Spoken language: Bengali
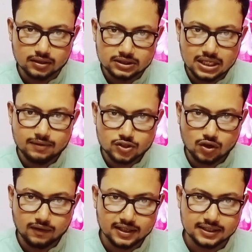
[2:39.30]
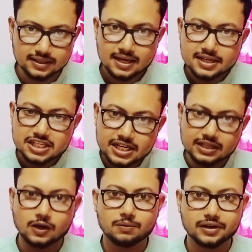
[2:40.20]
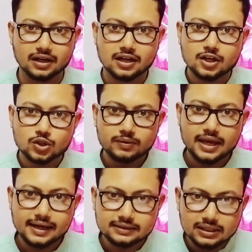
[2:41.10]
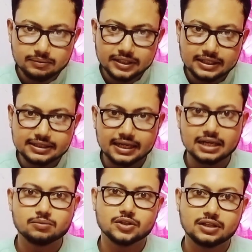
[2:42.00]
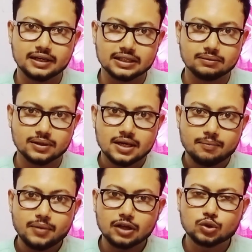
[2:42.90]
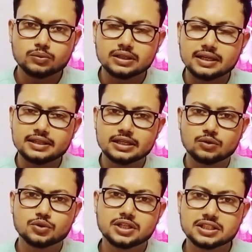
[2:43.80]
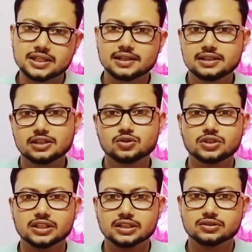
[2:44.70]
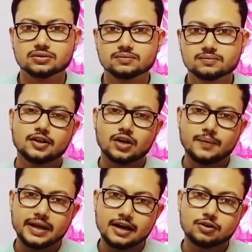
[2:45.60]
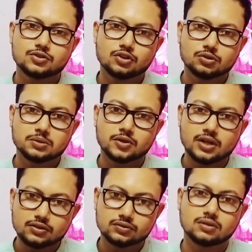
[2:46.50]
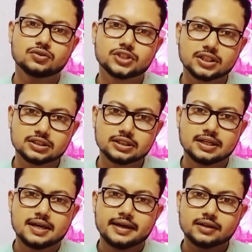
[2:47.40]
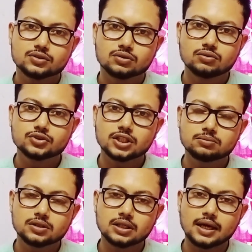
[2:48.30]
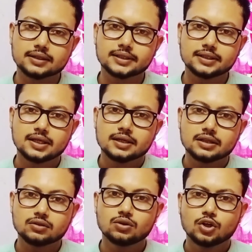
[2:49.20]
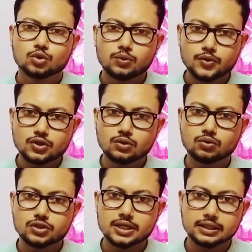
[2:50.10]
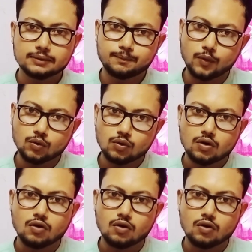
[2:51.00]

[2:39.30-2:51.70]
সিলেবাস কভারেজের সেটা হবে না তুমি একটা লিমিটেড জায়গার মধ্যে থেকে যাবে বা তুমি এদিকে ওদিকে চারিদিকে ছড়িয়ে গেছো এবার এখন যদি তুমি বলো সলিউশন কি এর সলিউশন বলতে একটাই দেখো তুমি যদি কোনো জায়গাতে পড়ো